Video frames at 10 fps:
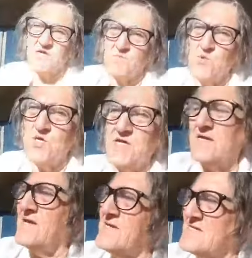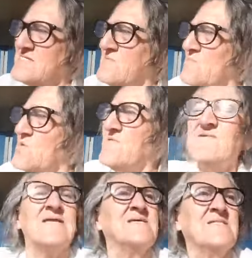muy, hay que ser muy
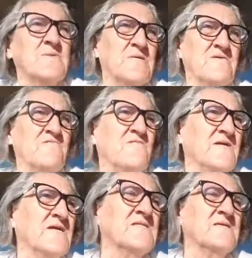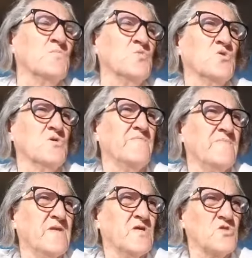valiente para vivir en este mundo.
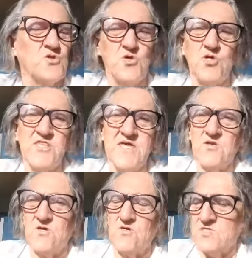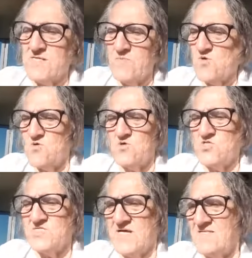Todos los días nos encontramos con
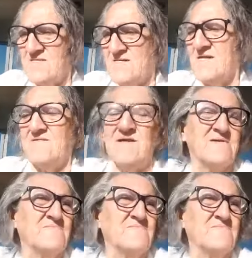cosas terribles